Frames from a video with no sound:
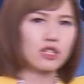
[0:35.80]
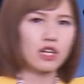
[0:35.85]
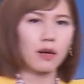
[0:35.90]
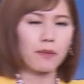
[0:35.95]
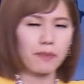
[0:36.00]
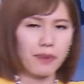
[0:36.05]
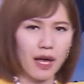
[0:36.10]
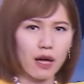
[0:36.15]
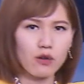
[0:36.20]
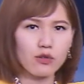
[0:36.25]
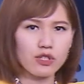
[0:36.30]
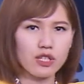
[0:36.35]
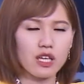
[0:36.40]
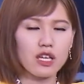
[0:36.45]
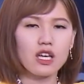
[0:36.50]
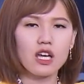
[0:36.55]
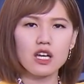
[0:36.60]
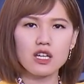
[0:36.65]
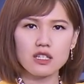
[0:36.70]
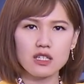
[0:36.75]
剧的飙
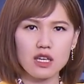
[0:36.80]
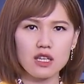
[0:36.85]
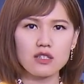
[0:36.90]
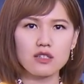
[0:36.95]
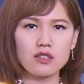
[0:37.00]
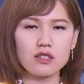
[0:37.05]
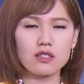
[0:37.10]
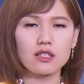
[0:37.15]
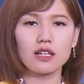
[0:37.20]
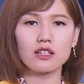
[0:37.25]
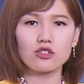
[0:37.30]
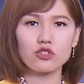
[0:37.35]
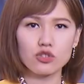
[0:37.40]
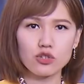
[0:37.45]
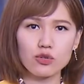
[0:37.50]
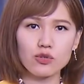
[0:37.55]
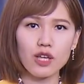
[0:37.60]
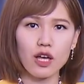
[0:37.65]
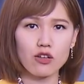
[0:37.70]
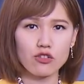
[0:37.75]
升，甚至呢
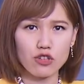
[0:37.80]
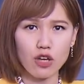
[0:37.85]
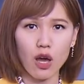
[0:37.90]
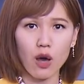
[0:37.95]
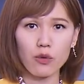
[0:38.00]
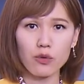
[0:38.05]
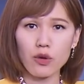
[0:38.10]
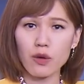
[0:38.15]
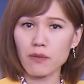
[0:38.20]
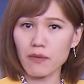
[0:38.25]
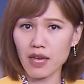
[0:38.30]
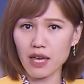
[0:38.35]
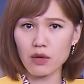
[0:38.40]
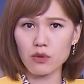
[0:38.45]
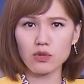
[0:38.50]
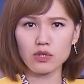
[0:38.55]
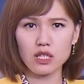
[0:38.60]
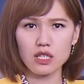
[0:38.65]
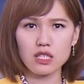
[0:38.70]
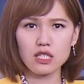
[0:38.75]
就要超越美
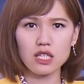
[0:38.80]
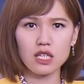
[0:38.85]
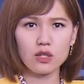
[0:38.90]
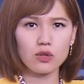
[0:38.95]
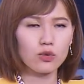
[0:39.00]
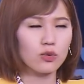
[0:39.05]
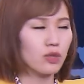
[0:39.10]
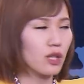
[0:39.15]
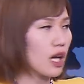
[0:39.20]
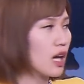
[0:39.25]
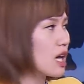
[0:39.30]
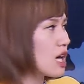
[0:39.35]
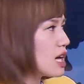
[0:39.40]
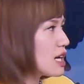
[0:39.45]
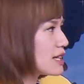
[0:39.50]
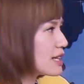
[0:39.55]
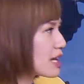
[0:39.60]
国的记录了。